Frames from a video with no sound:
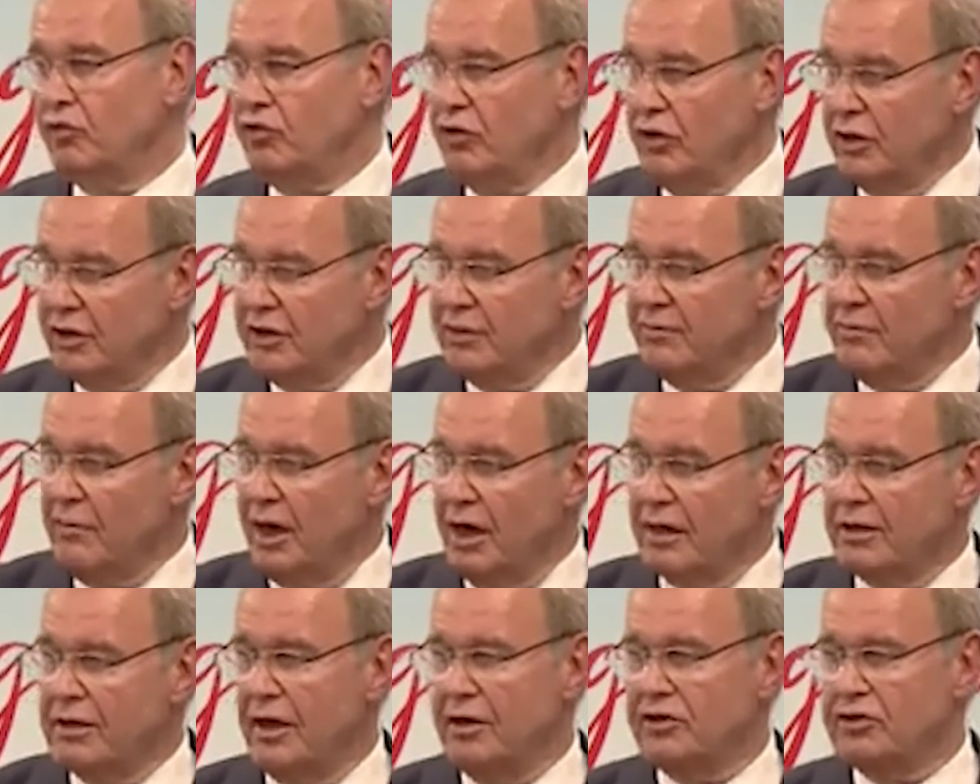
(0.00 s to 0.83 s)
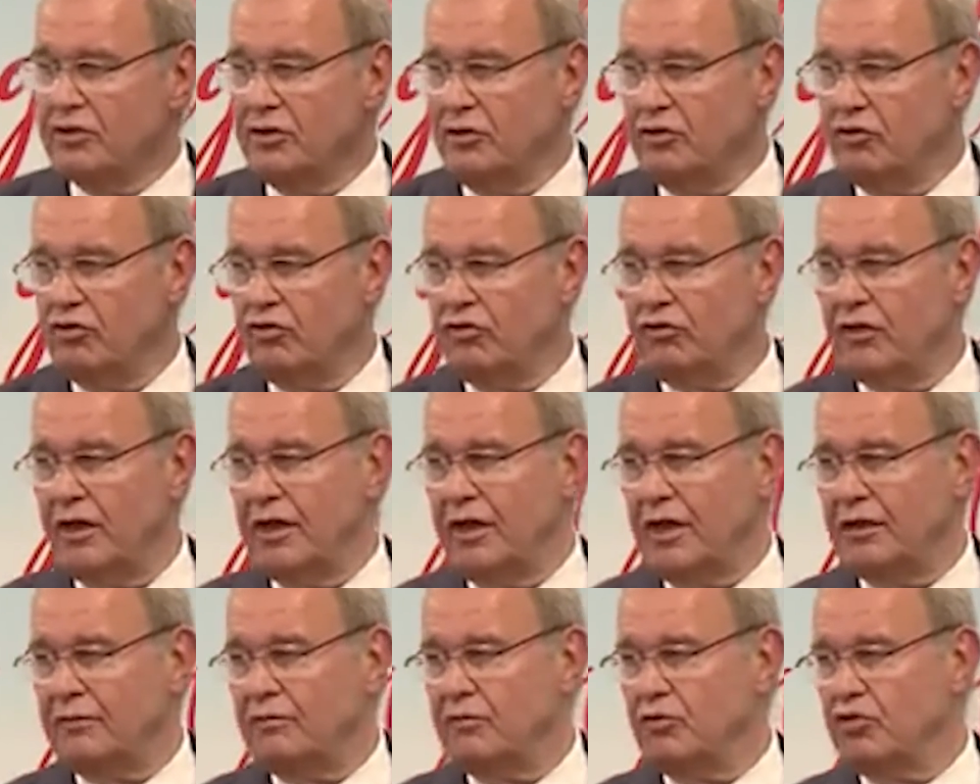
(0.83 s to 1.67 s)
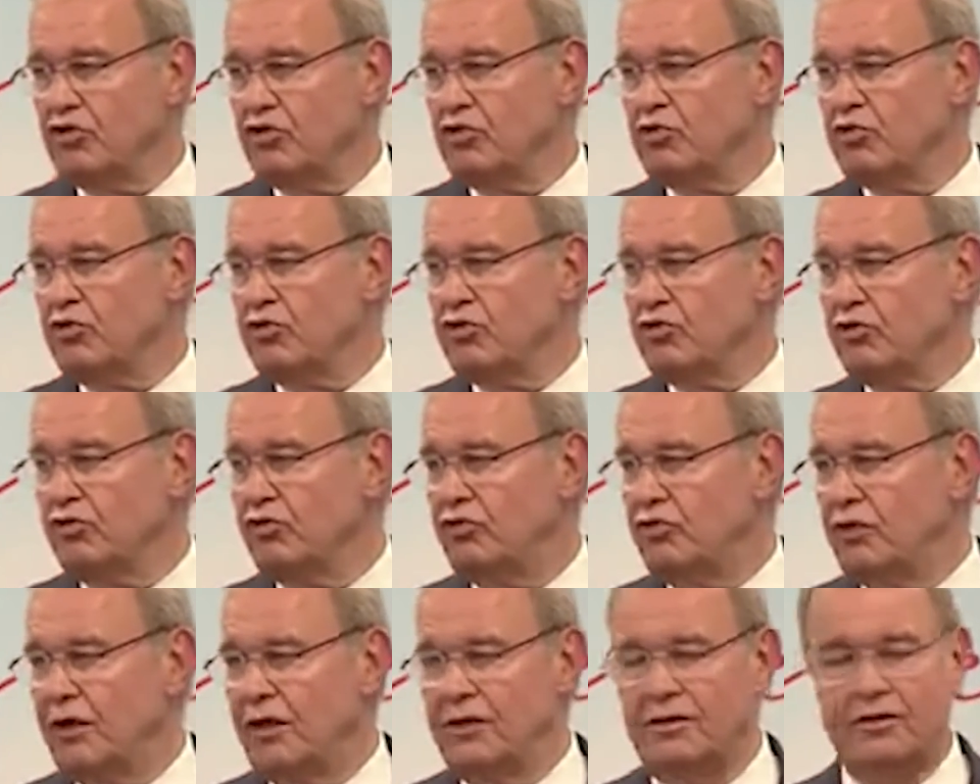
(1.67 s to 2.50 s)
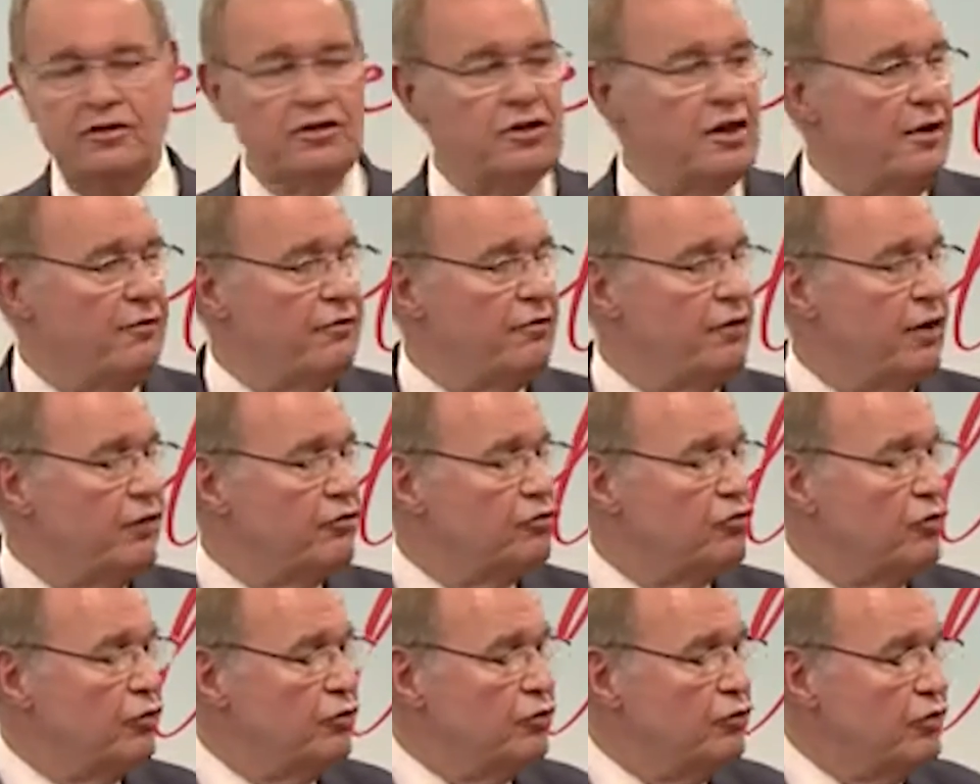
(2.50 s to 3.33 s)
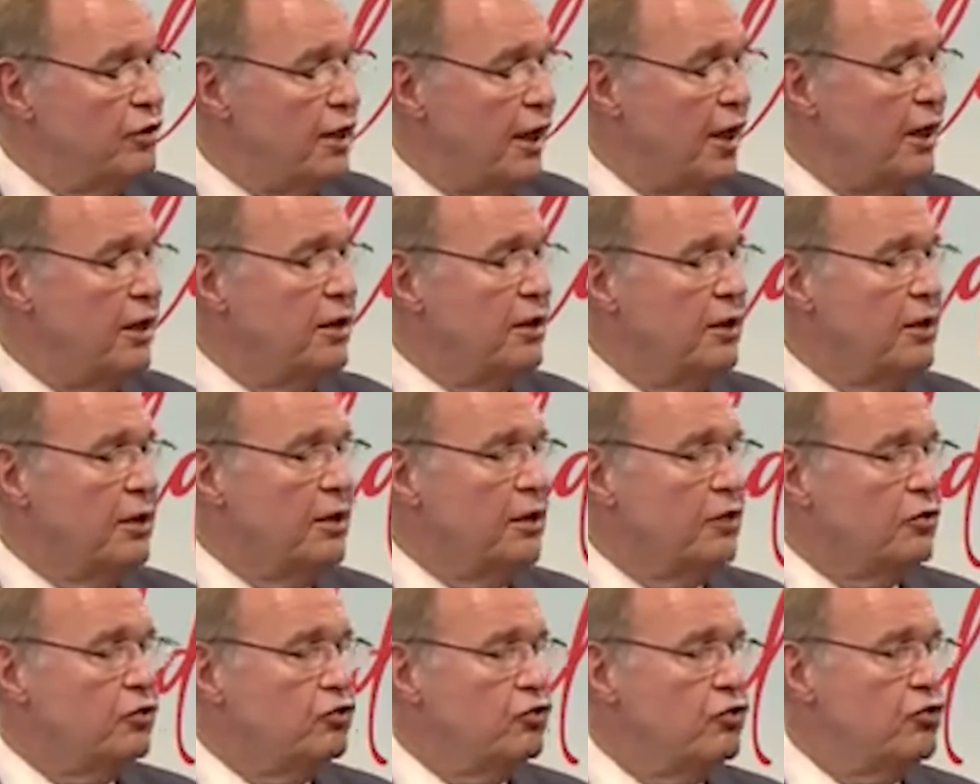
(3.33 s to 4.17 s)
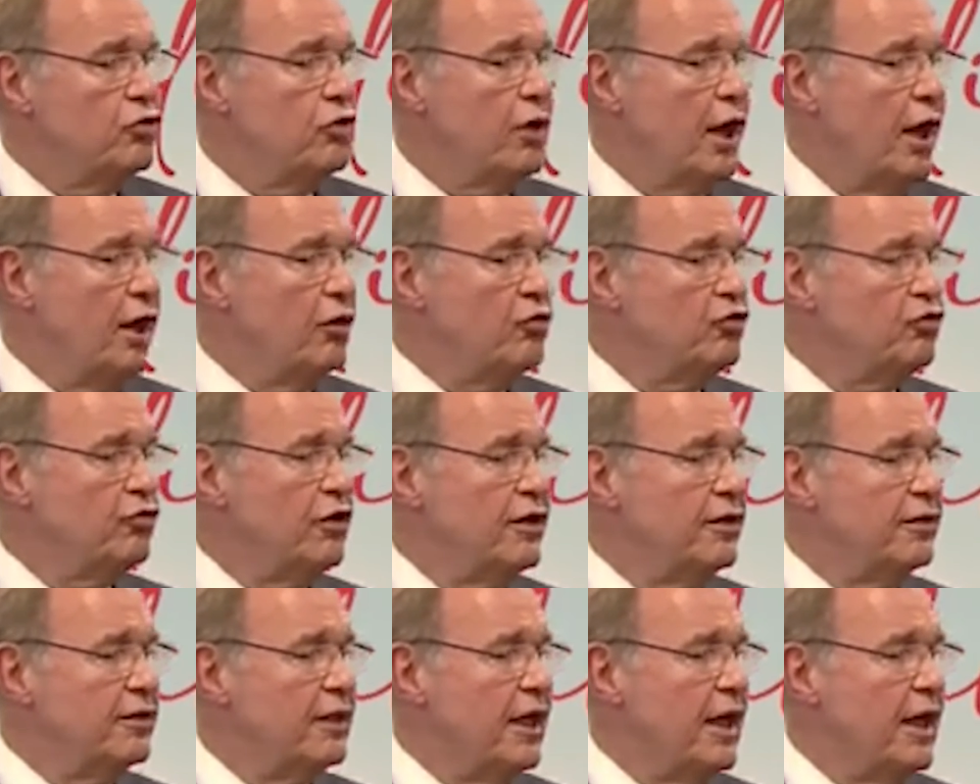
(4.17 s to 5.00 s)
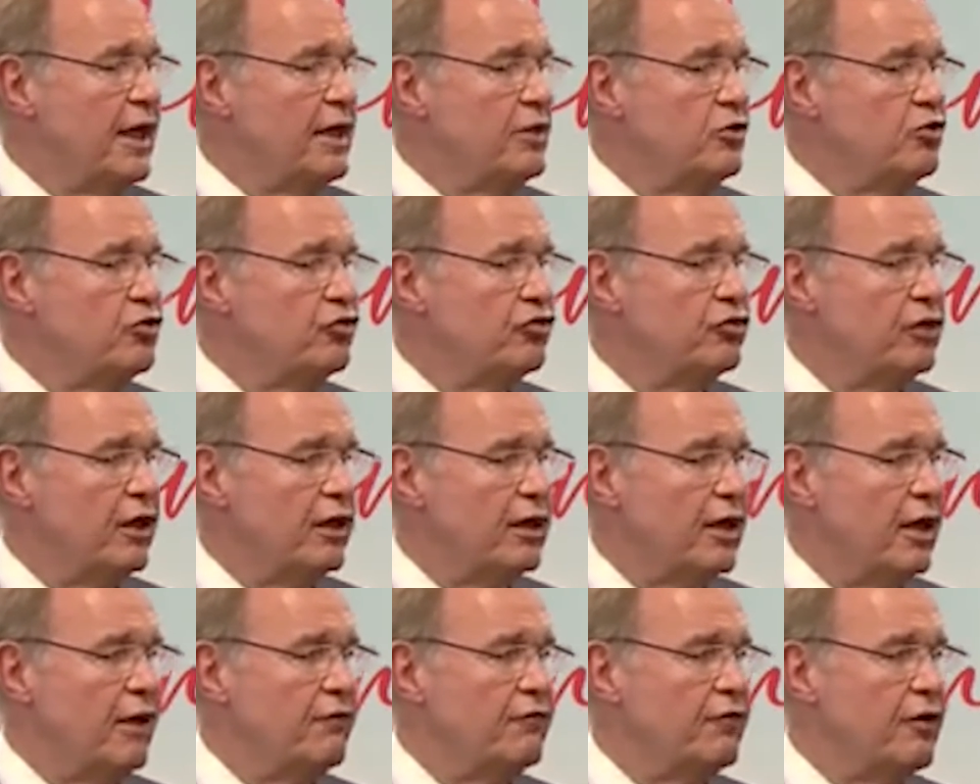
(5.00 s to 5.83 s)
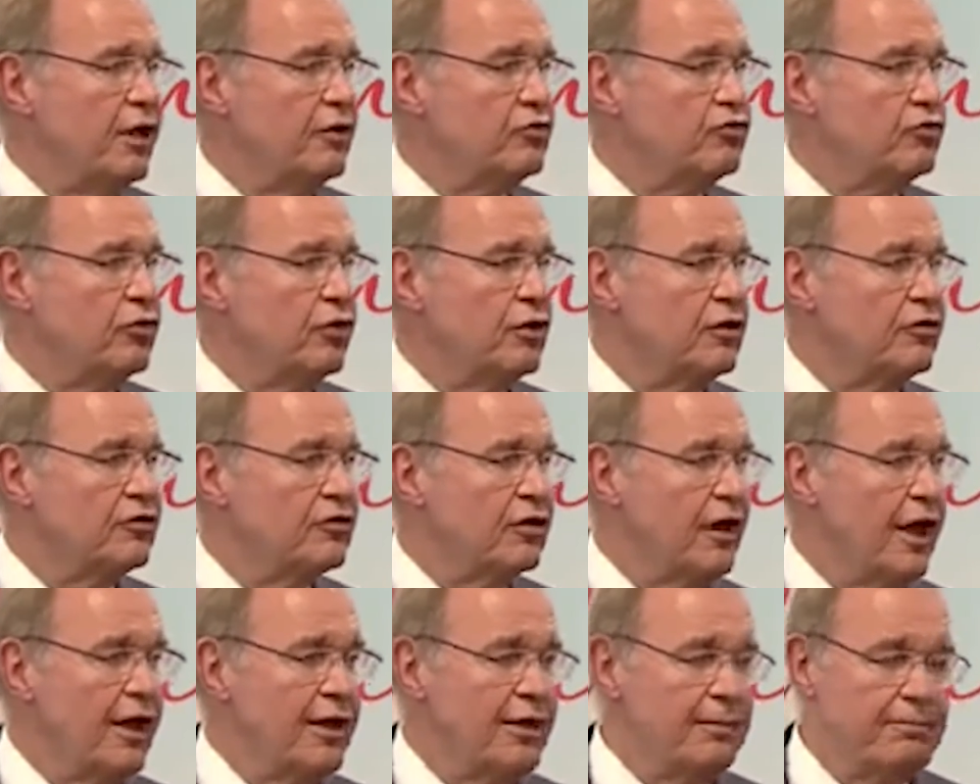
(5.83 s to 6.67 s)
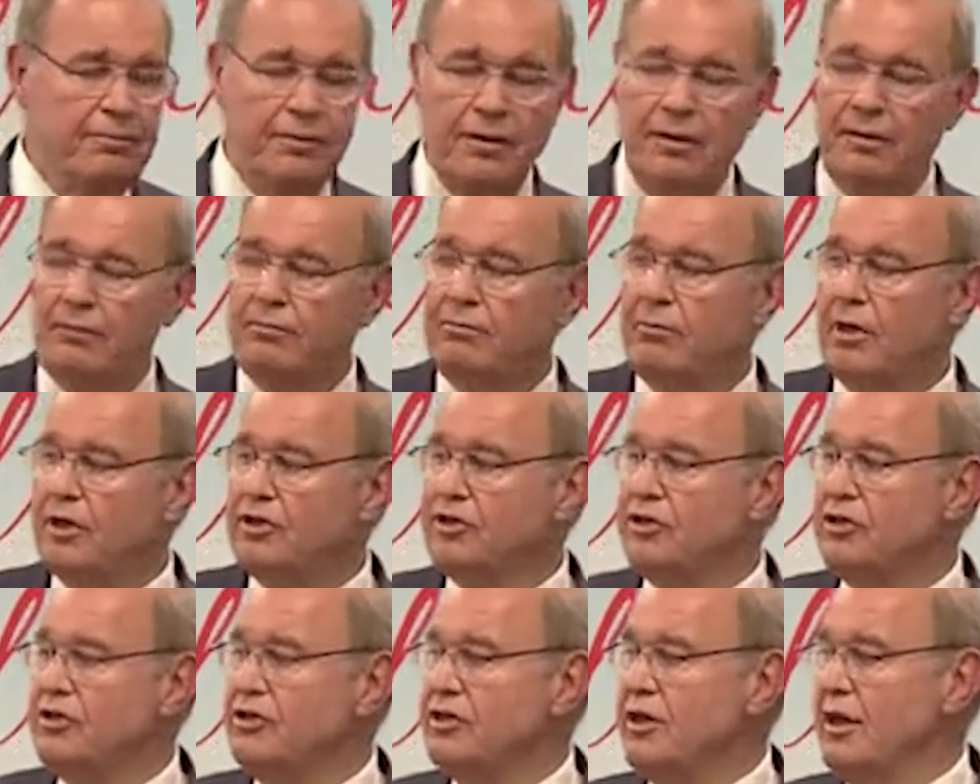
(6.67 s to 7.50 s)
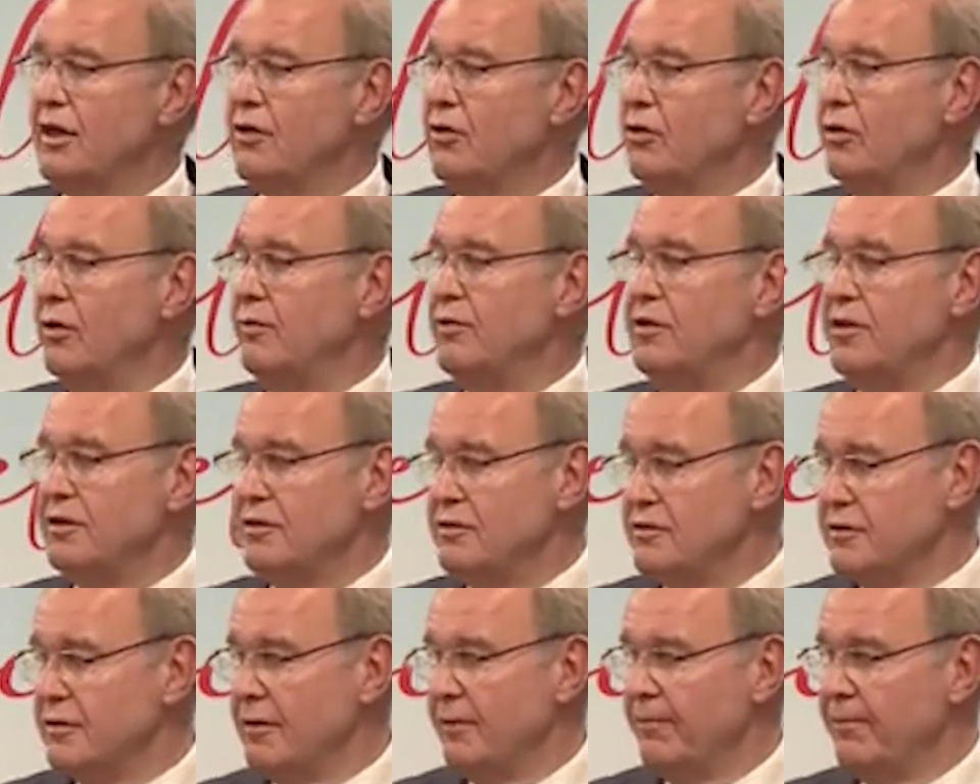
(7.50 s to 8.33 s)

TÜİK'in makyajlı %73,5 tüketici enflasyonuyla dünya üzerinde en yüksek enflasyona sahip 5. ekonomiyiz.